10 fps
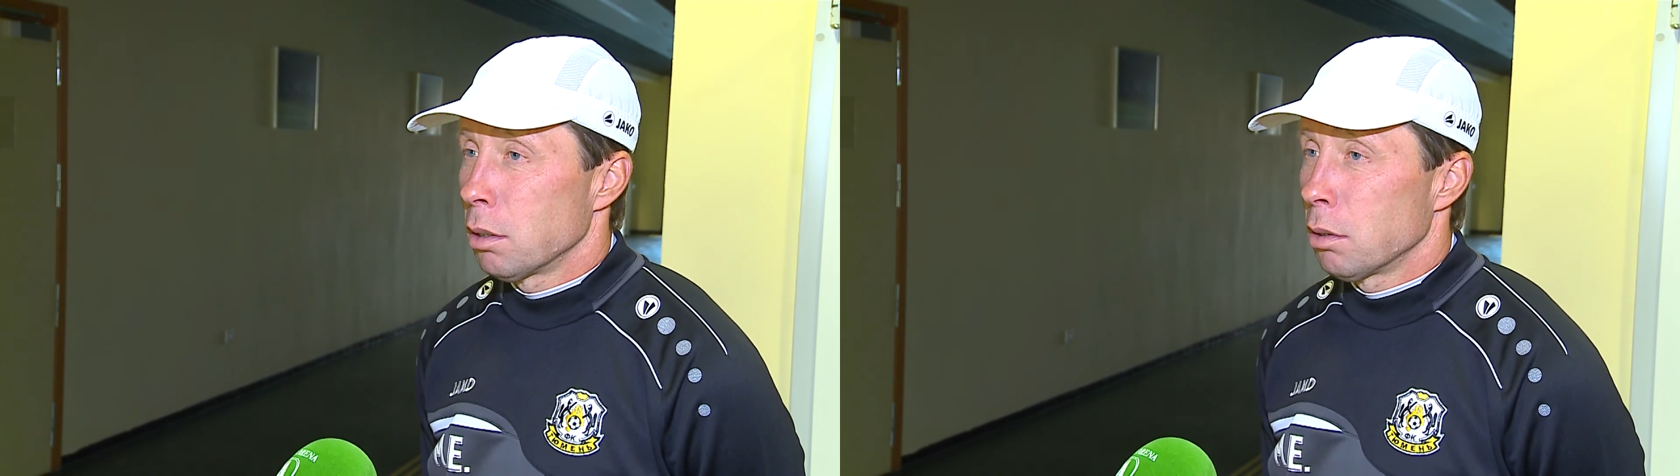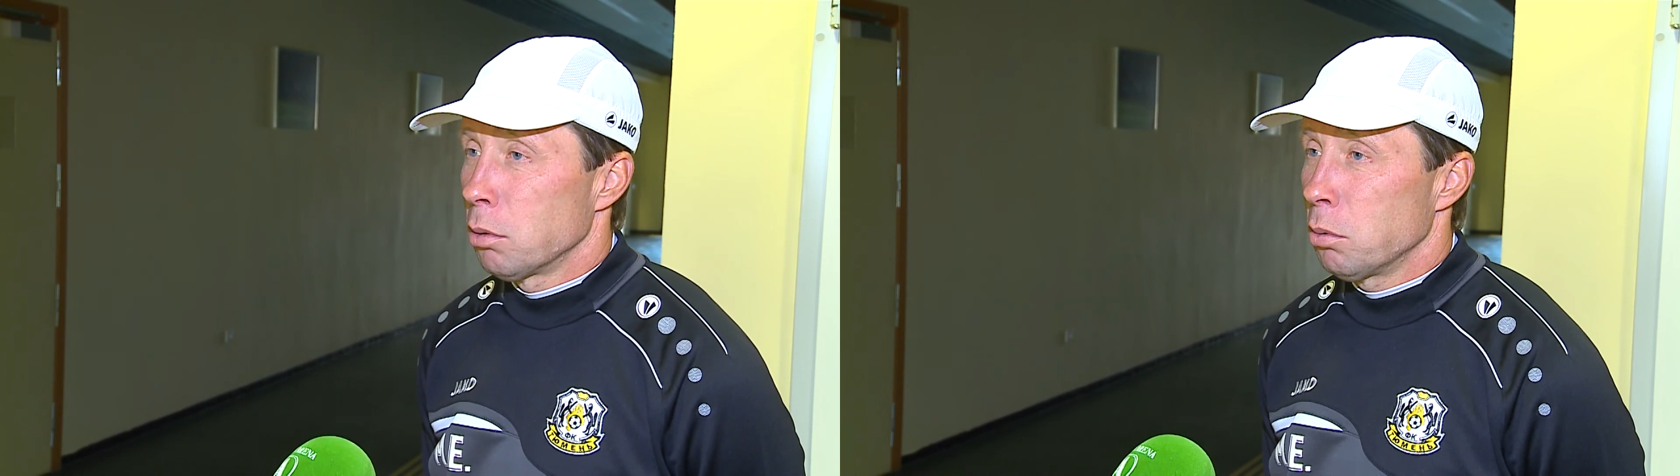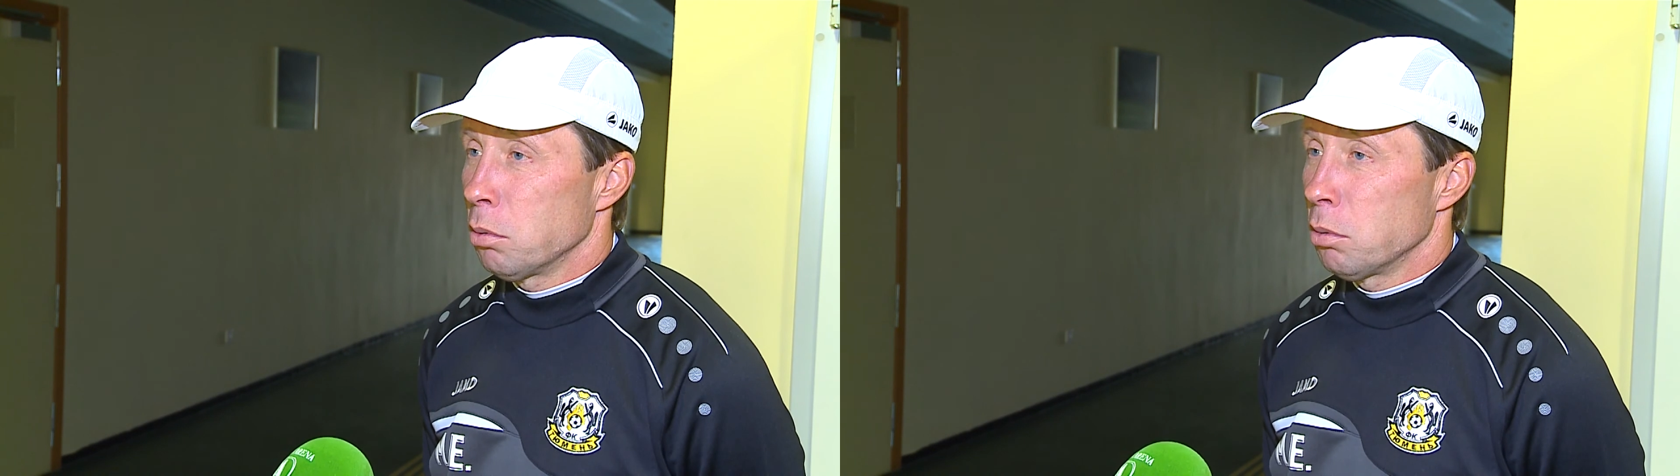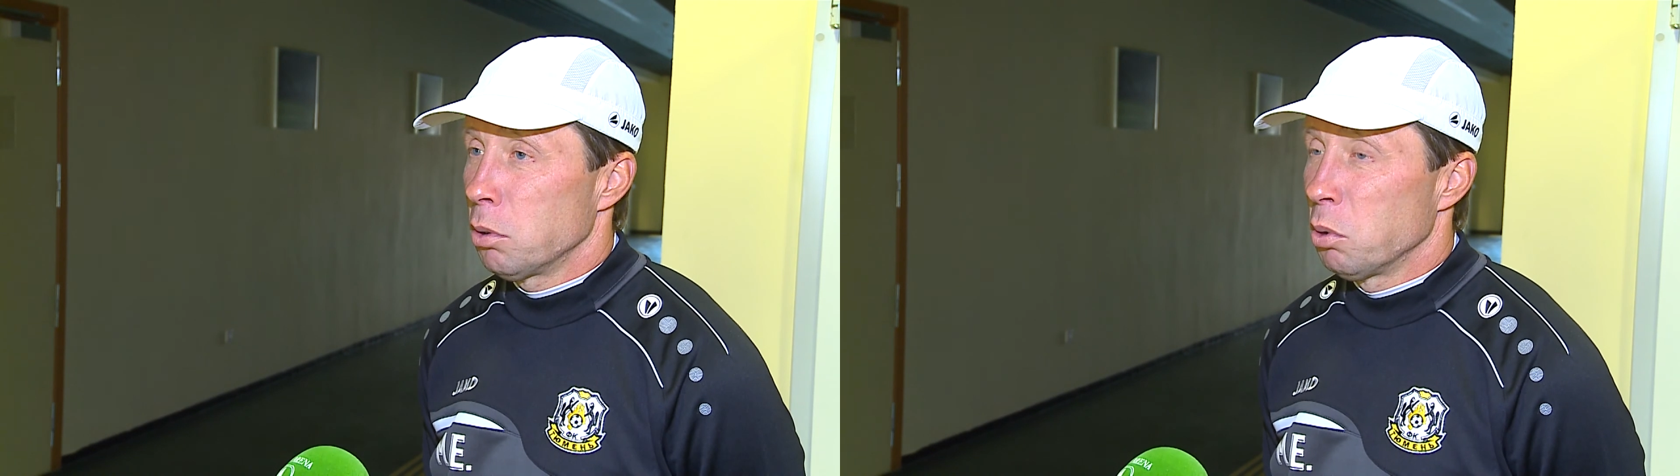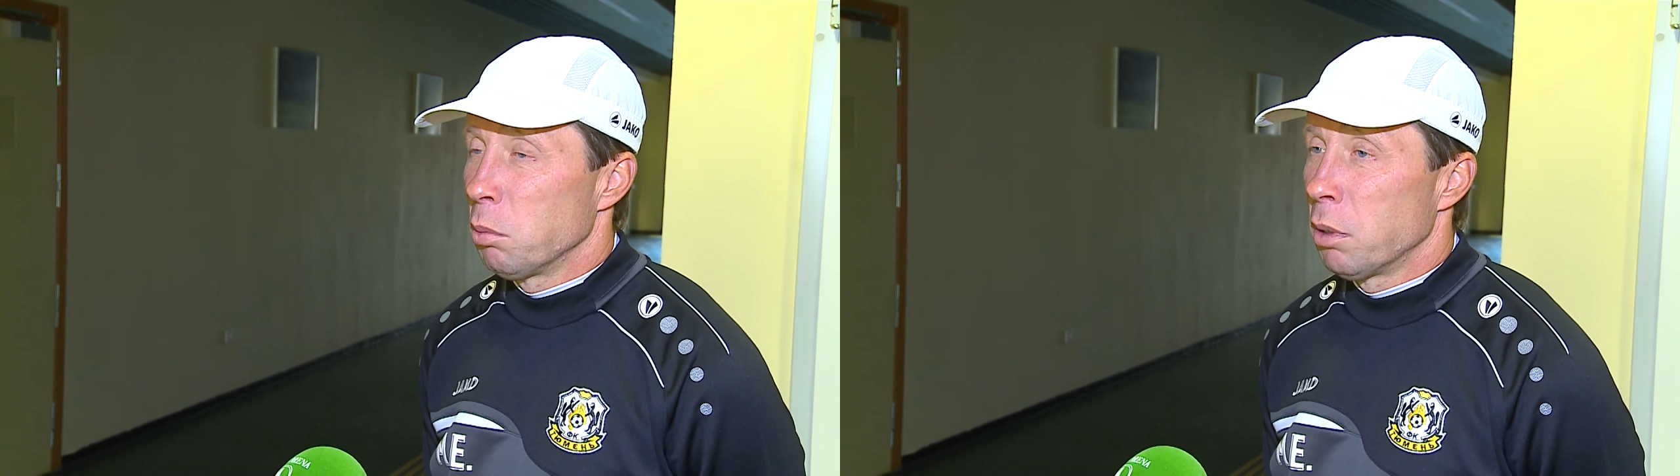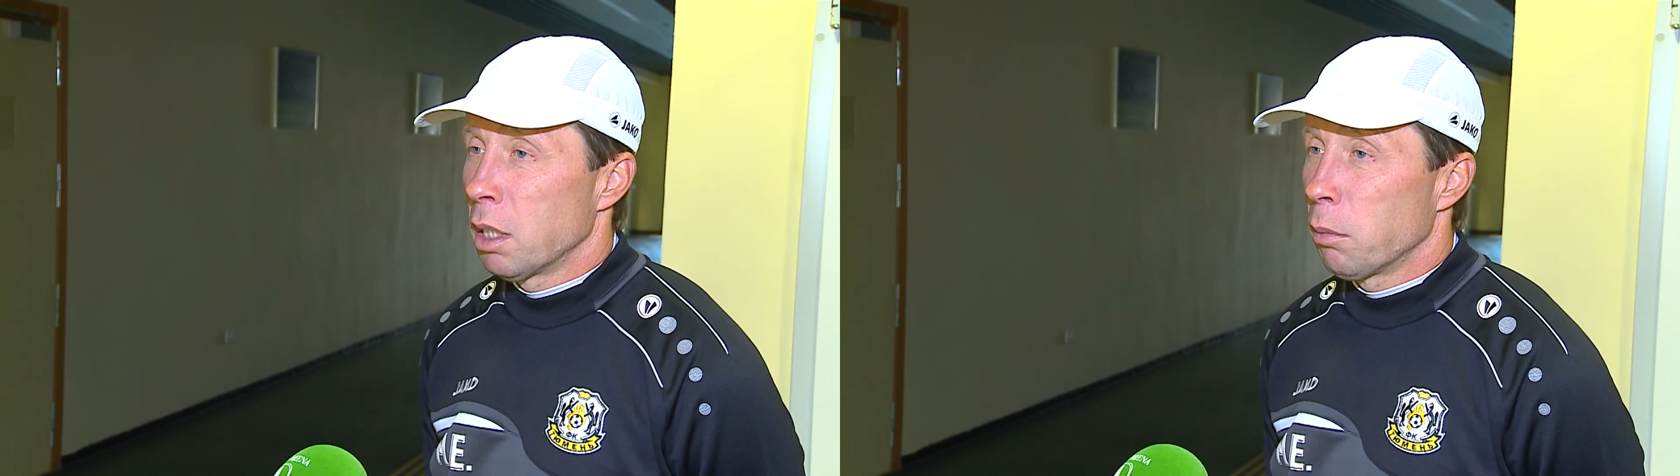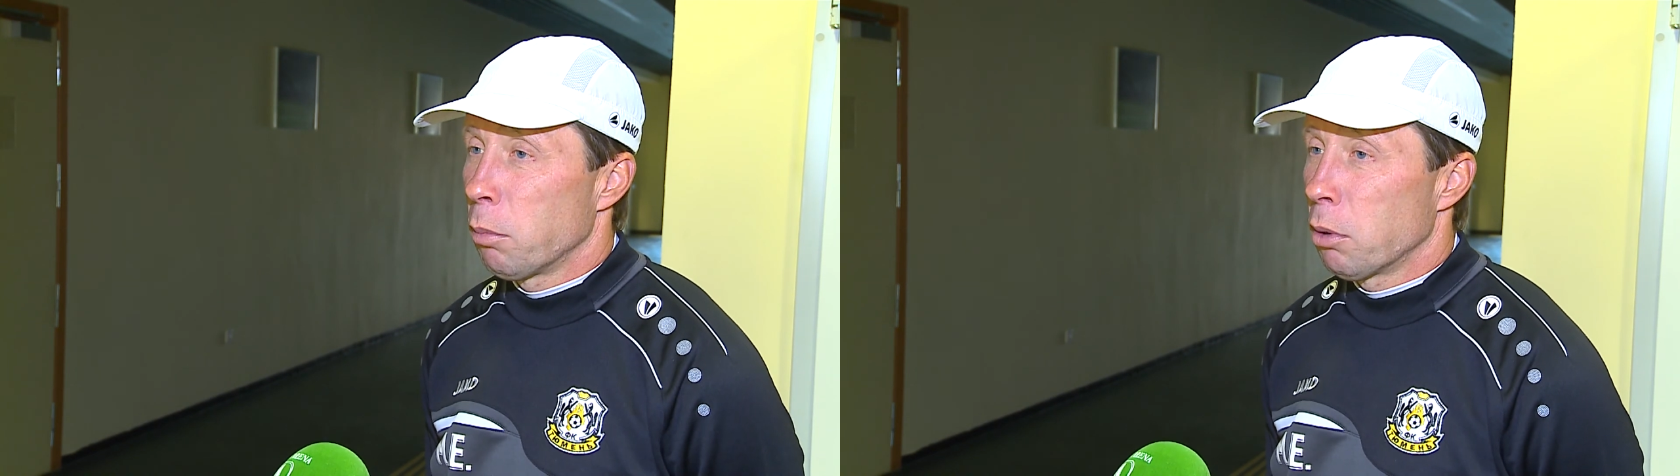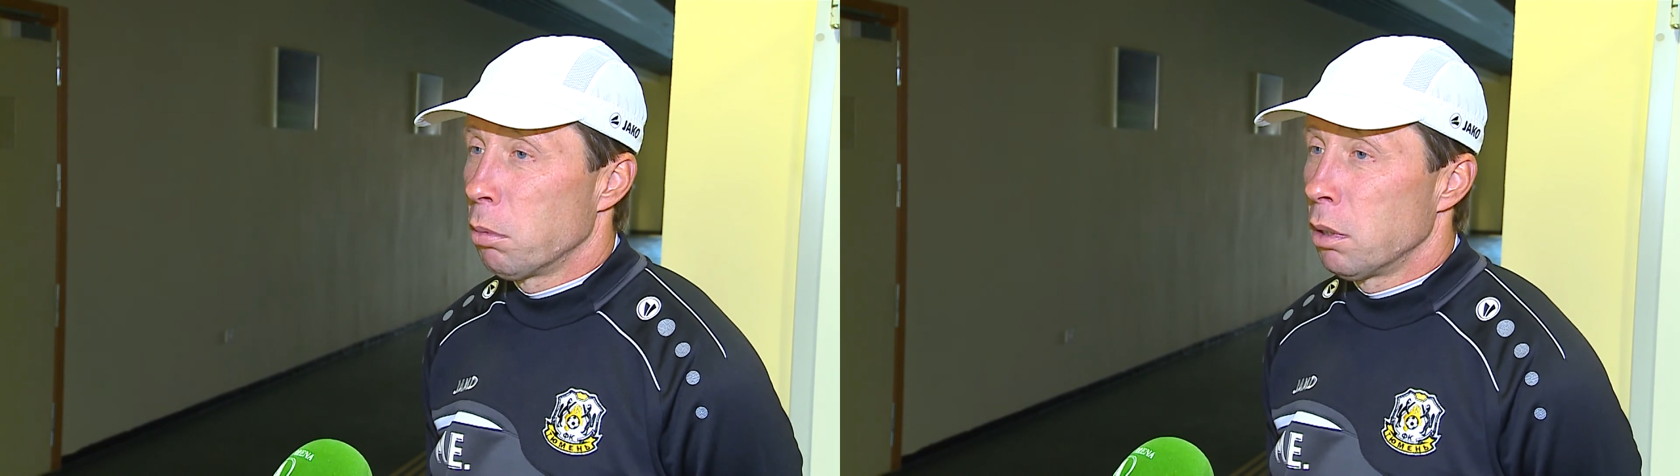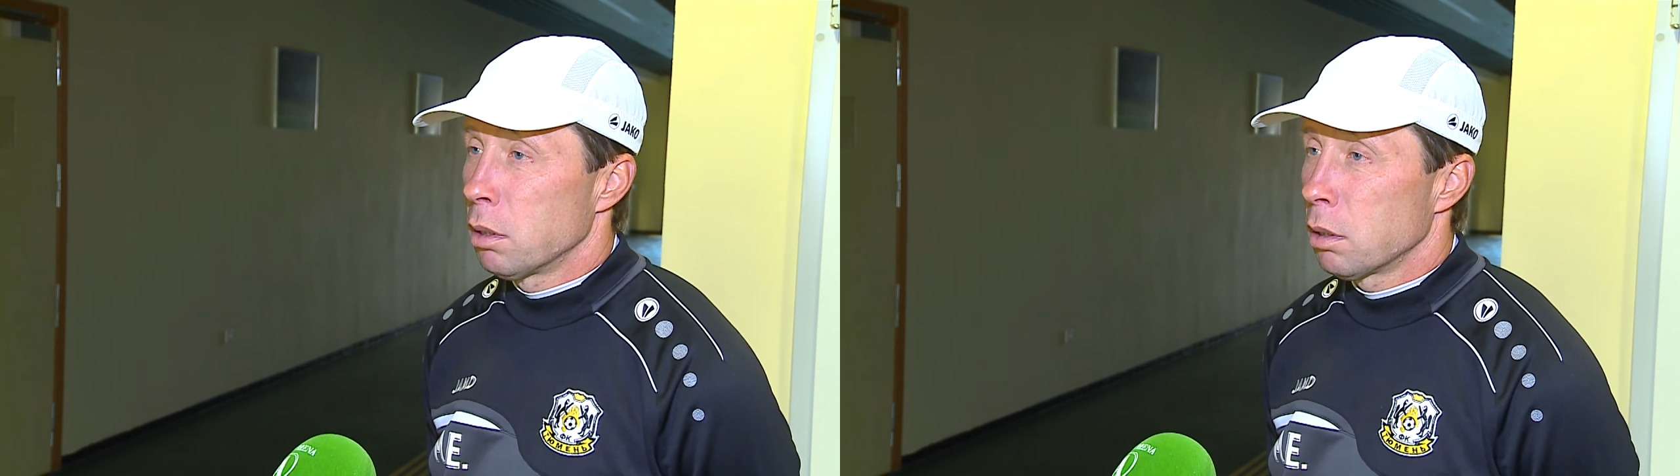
Но сегодня маленько попробовали